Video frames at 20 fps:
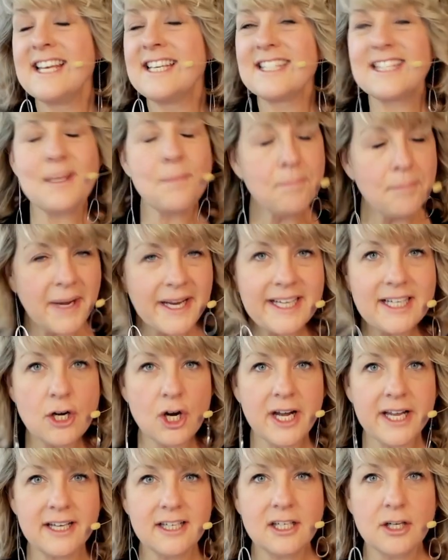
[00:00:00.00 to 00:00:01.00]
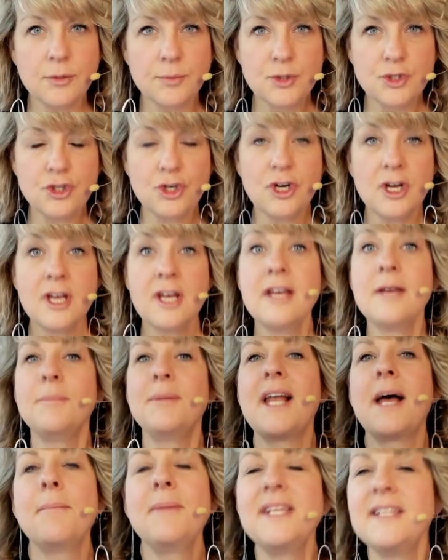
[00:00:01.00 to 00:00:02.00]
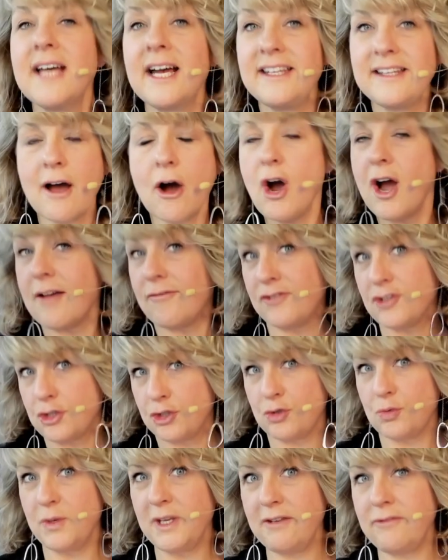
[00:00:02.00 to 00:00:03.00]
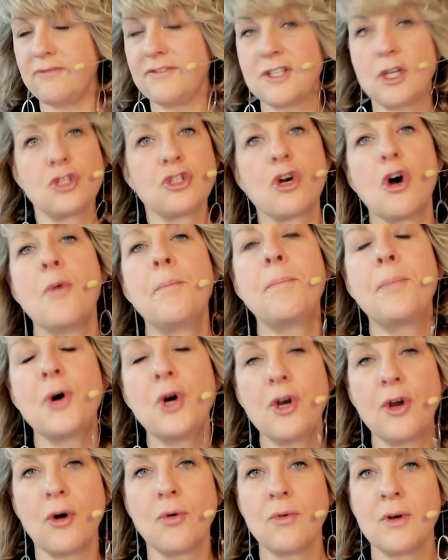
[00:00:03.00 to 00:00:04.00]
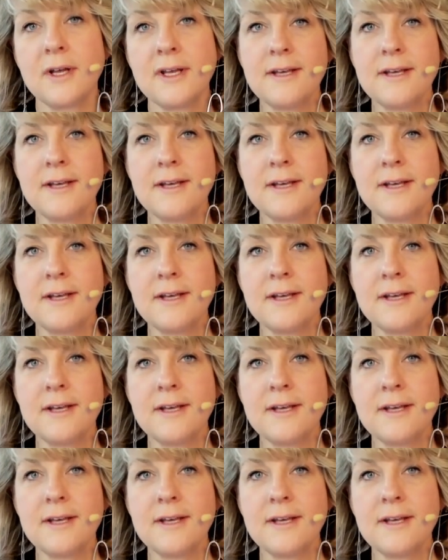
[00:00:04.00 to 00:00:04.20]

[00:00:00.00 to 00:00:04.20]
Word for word: C'est bien correct comme ça. Puis la médaille d'or, elle va suivre, ce sera pas long.